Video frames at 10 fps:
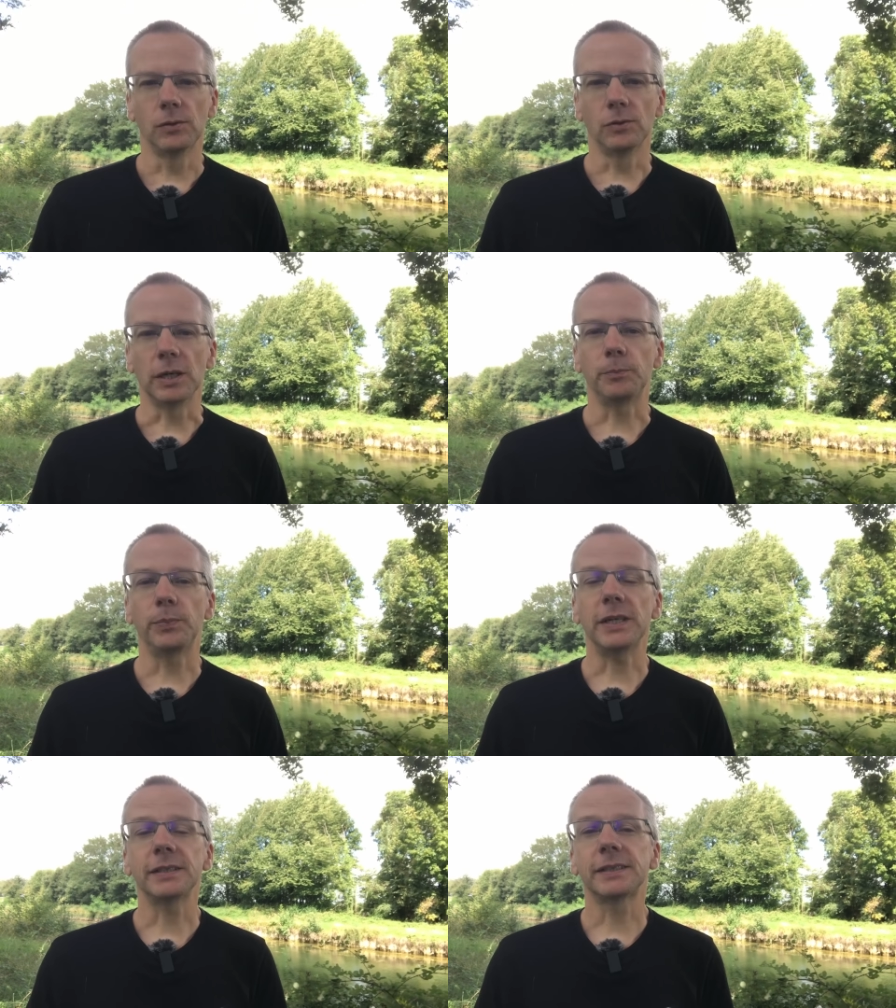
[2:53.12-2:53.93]
On a
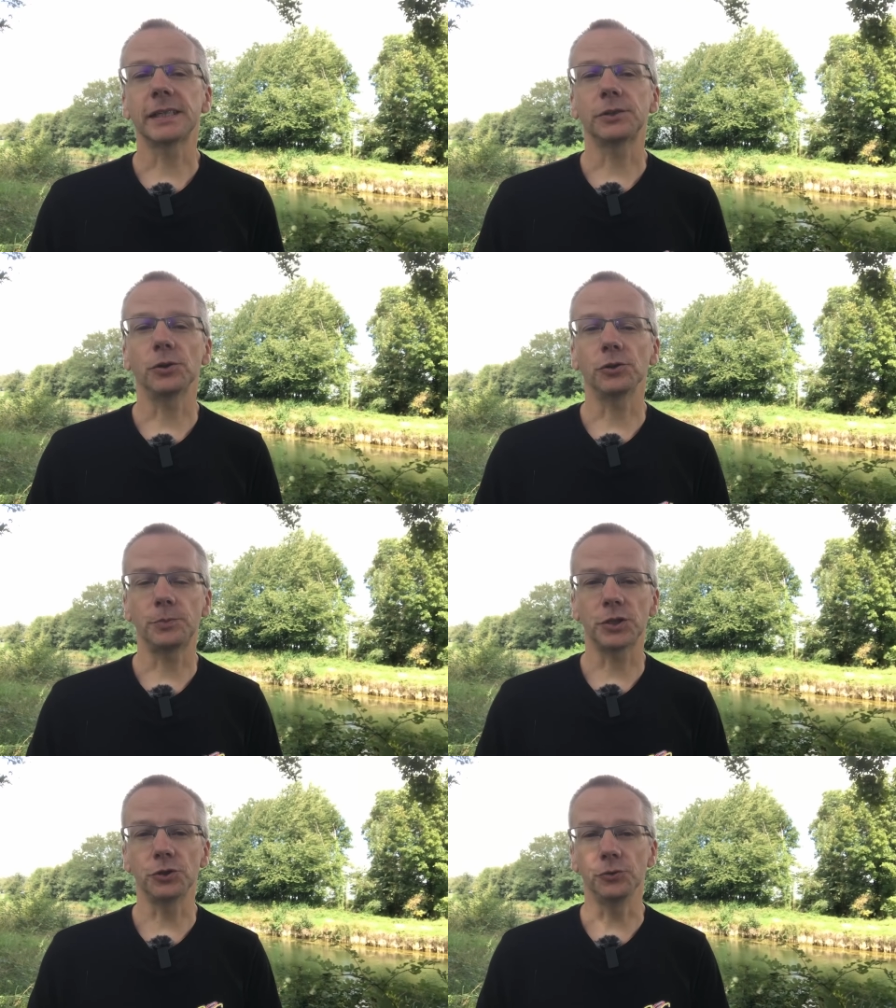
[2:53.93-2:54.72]
plein de secteurs de
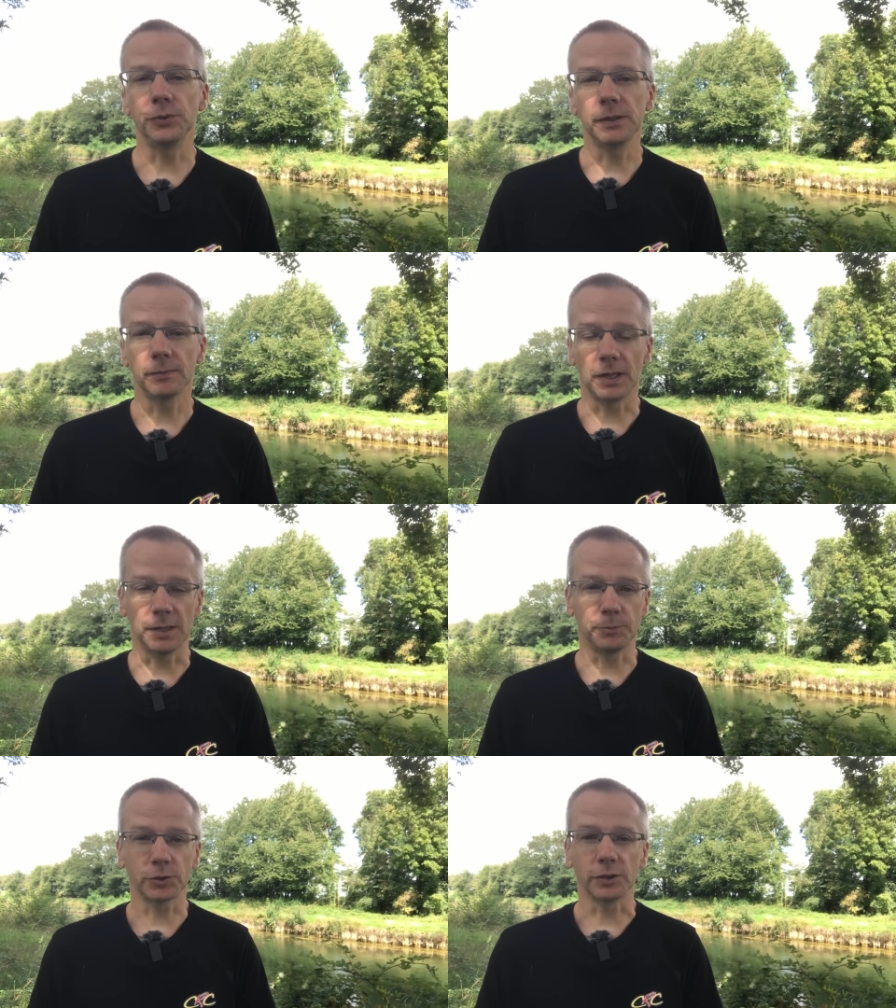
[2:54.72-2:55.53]
pêche de nuit. À
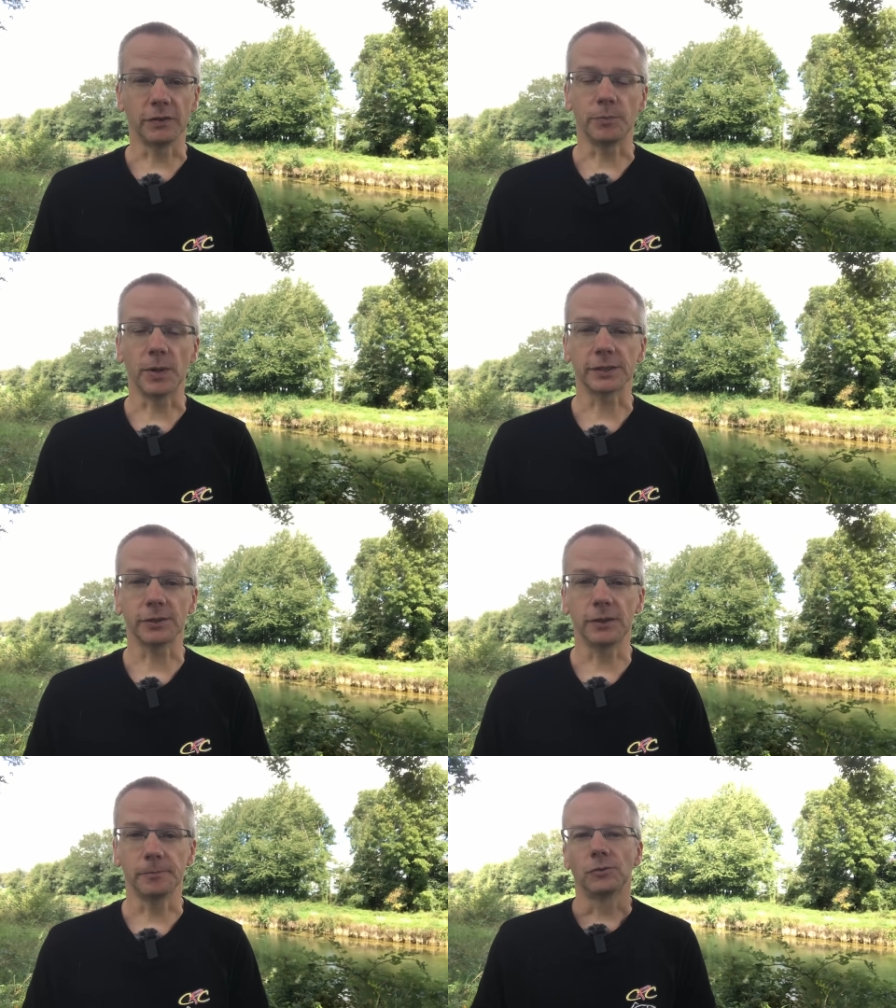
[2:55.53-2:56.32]
l'époque, il n'y en avait pas un
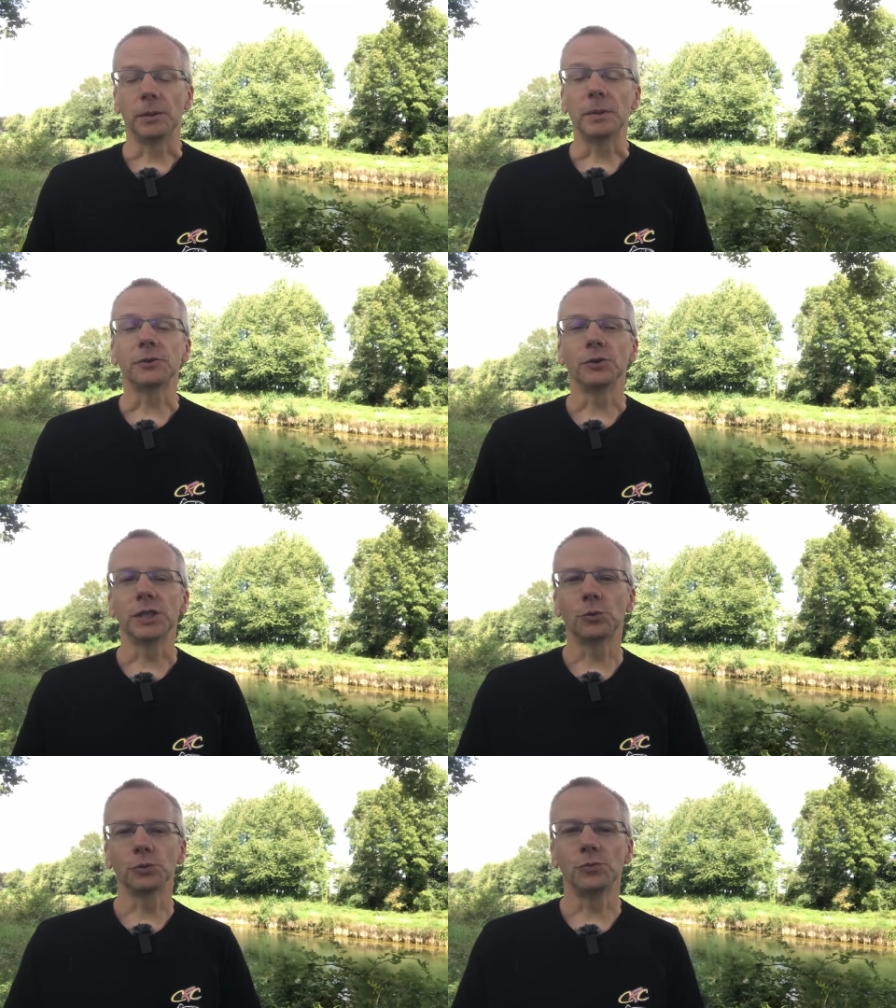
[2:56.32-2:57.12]
seul. On a maintenant
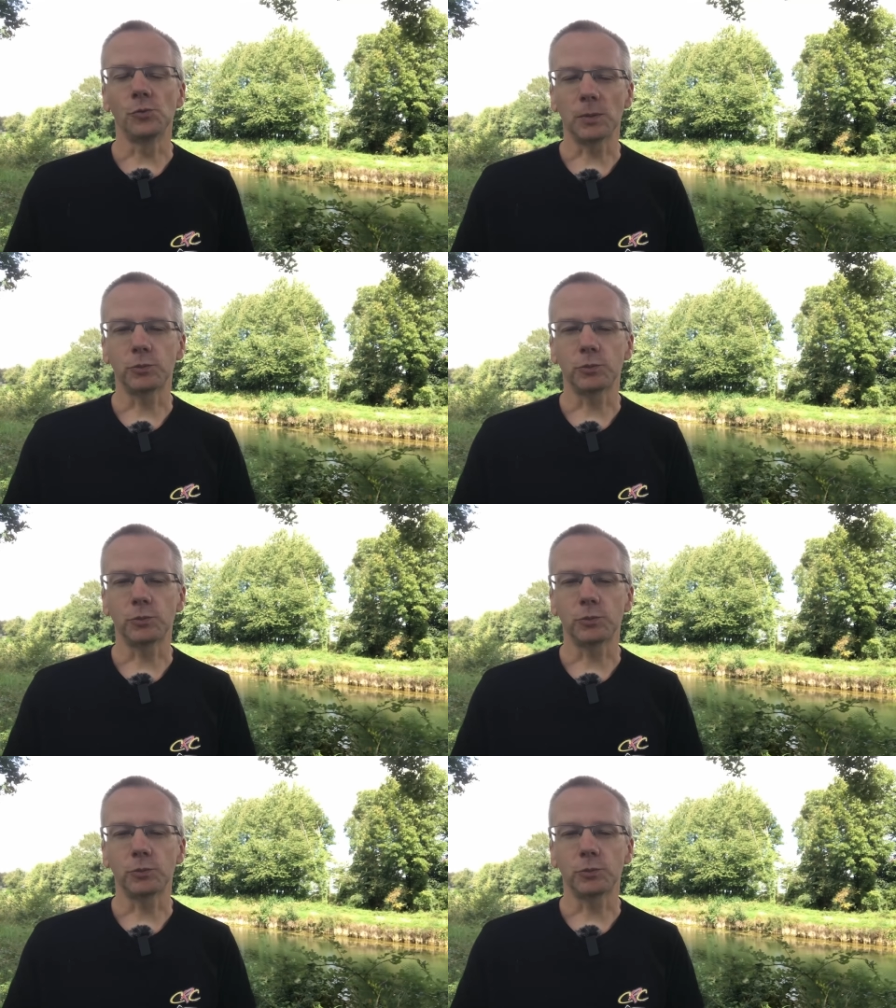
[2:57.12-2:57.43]
des cours d'eau moins